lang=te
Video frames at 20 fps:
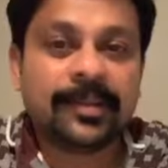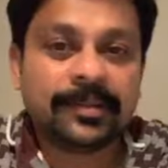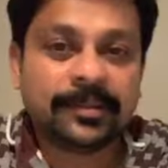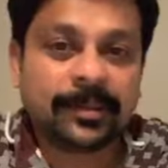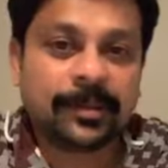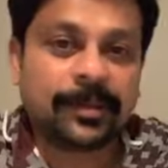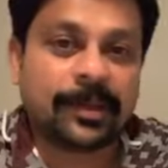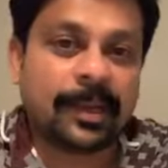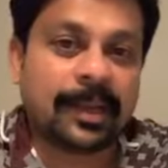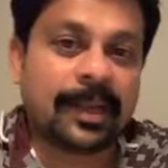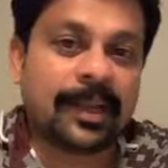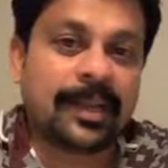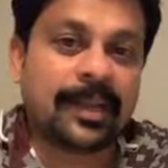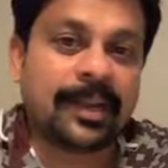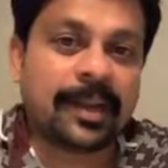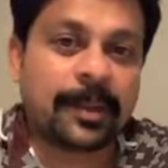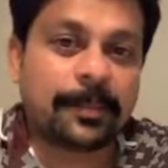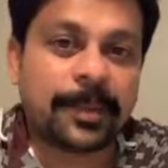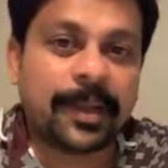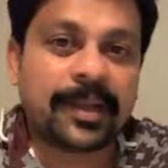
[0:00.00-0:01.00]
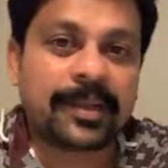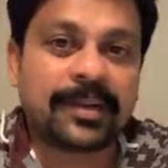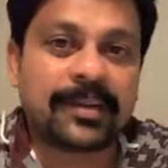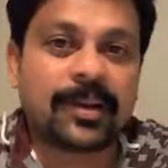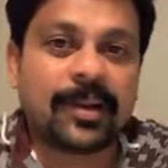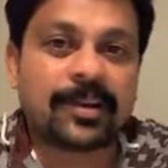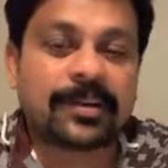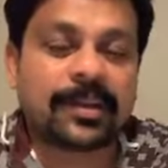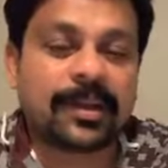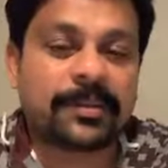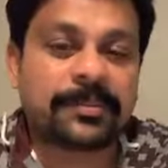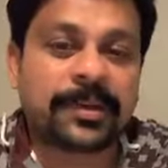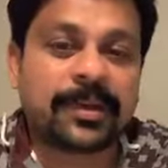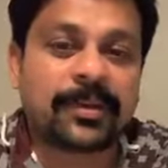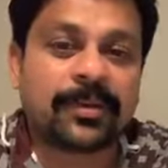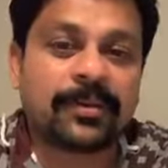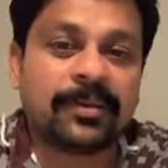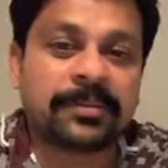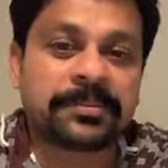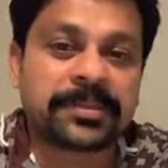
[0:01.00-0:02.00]
సో అలాగే లపాకీ డాట్ కామ్ అని
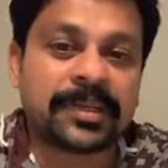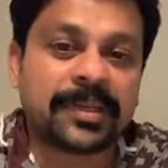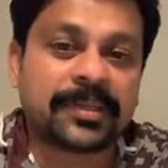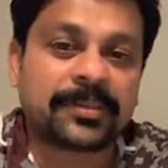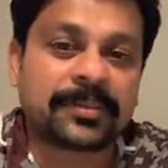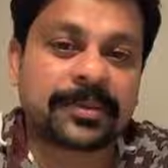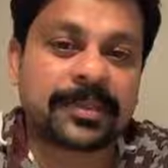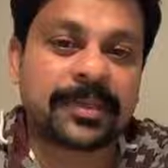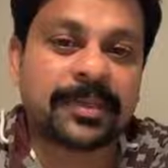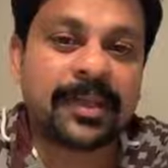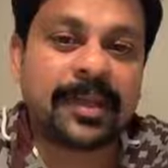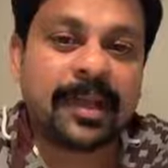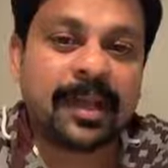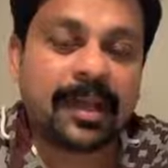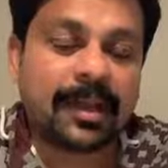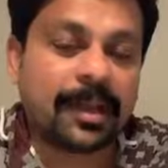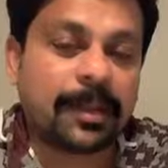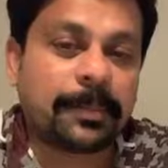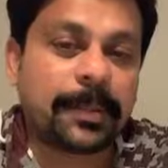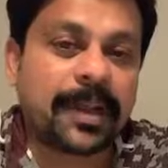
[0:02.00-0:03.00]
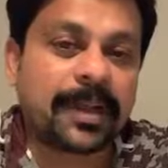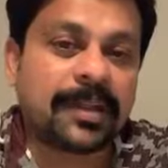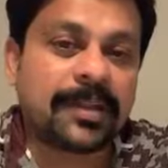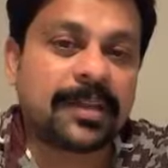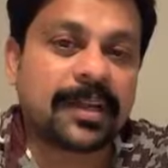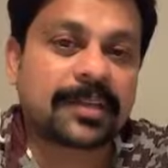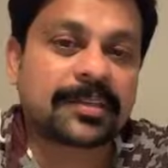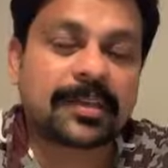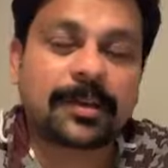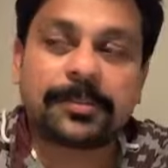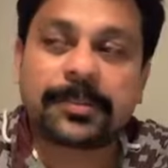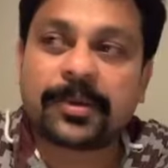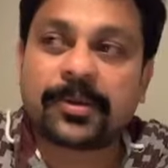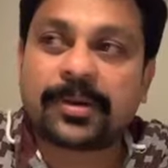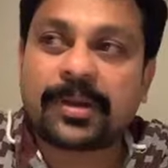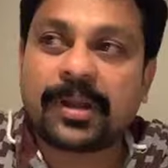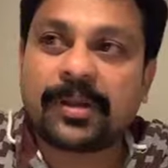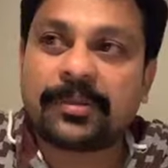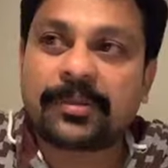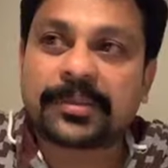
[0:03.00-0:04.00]
ఒక వెబ్సైట్ ఉంది ఆ లపాకీ డాట్ కామ్లో
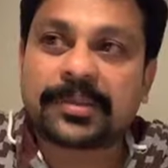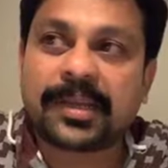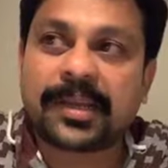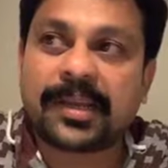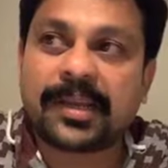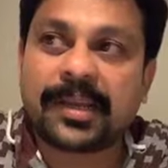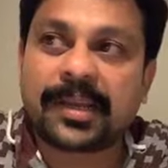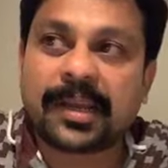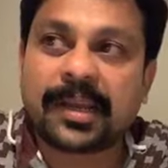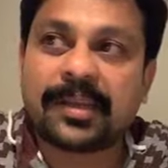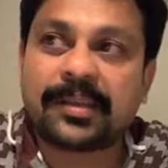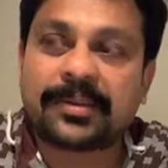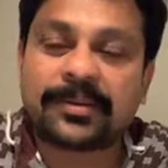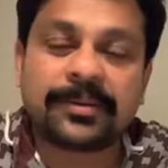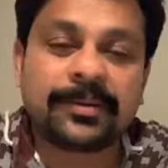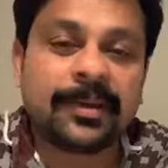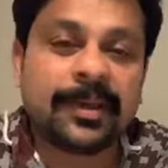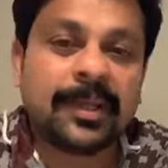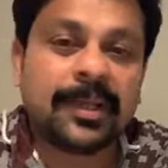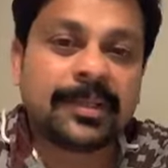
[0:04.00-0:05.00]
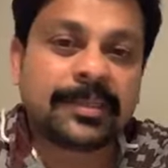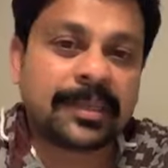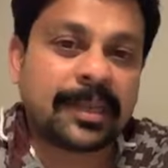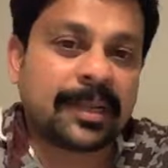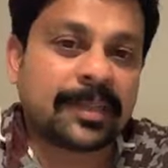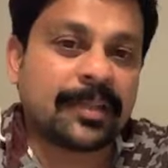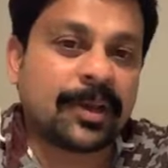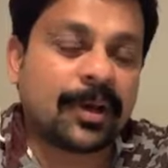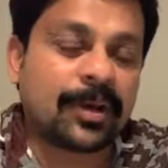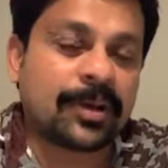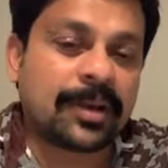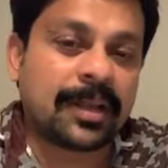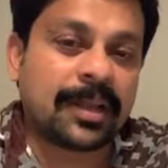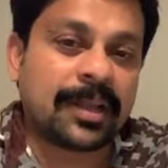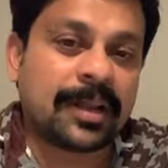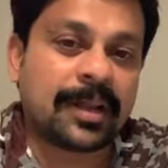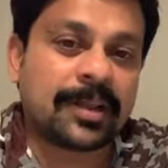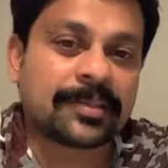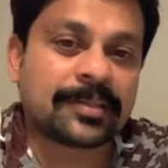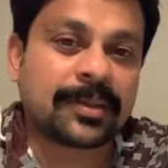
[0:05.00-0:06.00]
కూడా ఎవరు సరిగ్గా రాయరు చాలా
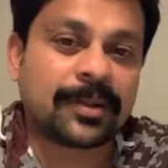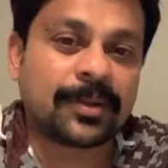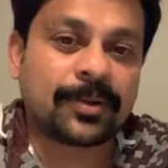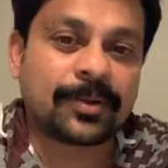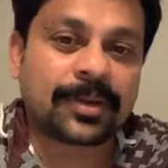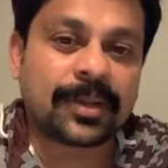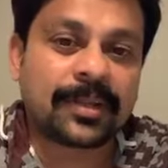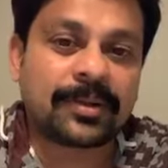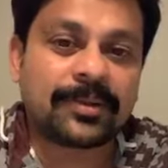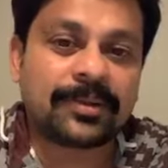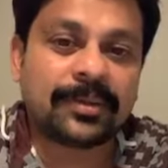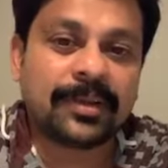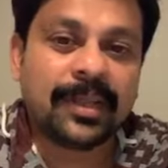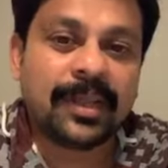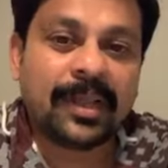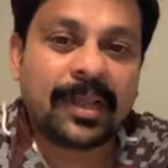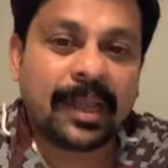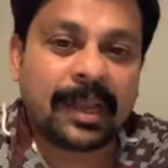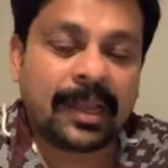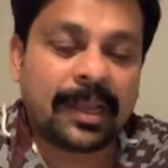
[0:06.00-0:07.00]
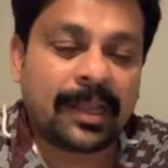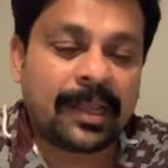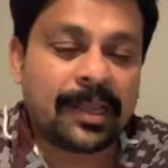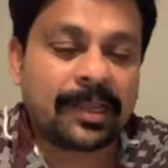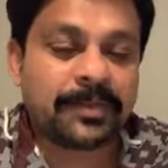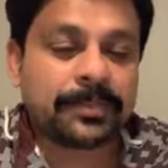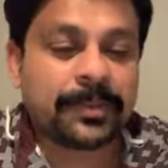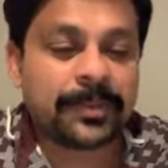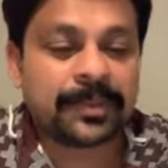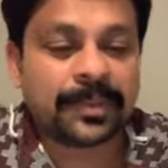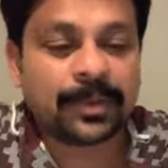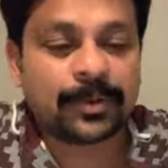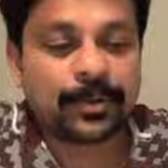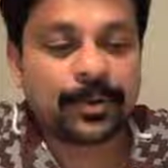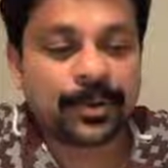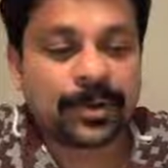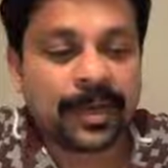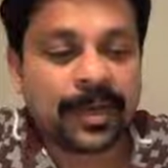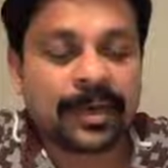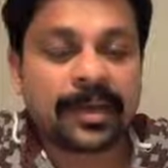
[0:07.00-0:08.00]
దారుణంగా రాస్తూ ఉంటారు అలాగే ఇకపోతే
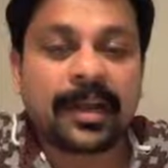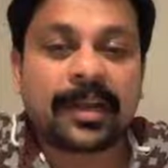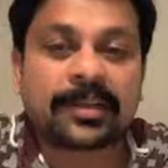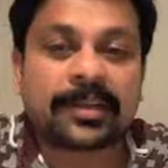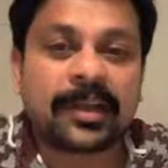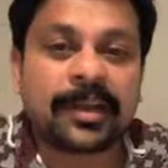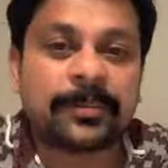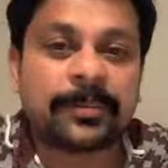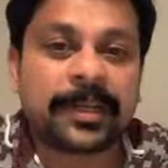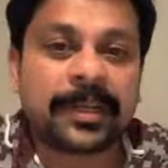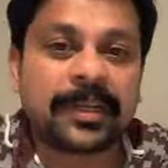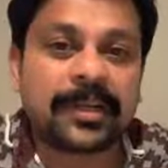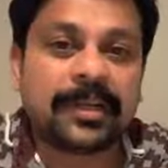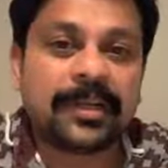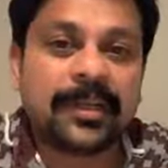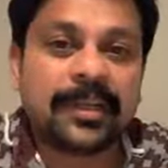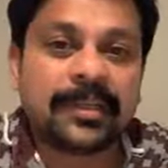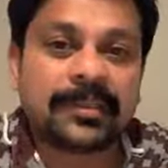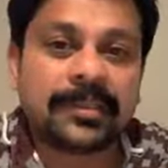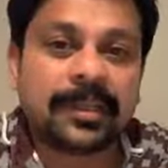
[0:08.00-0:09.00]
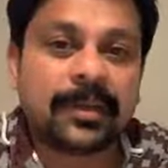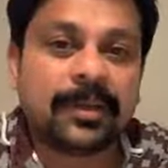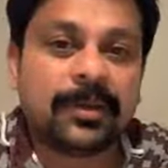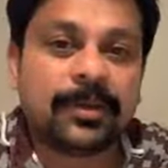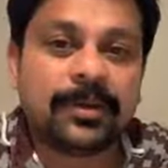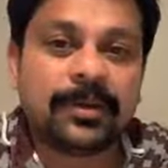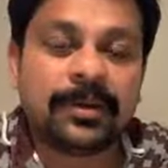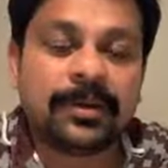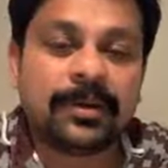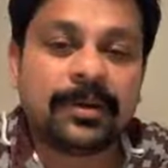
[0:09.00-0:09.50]
గూట్లే డాట్ కామ్ అని తెలుగు